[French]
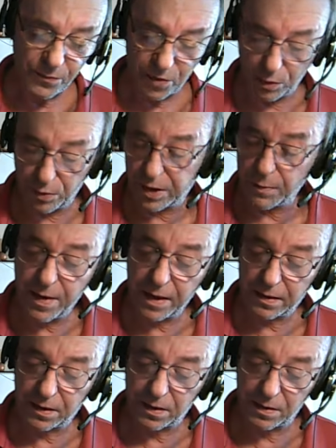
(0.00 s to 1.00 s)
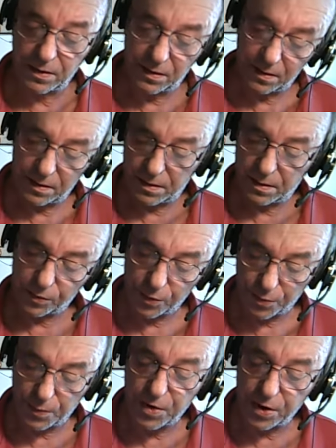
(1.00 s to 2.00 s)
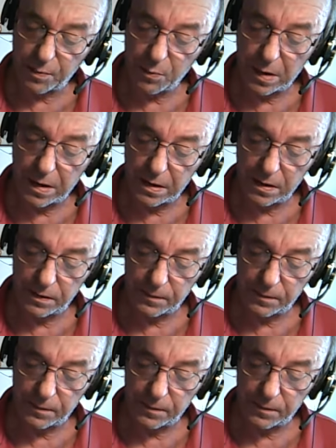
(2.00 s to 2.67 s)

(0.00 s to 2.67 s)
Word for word: Seul au Québec, je suis chez moi.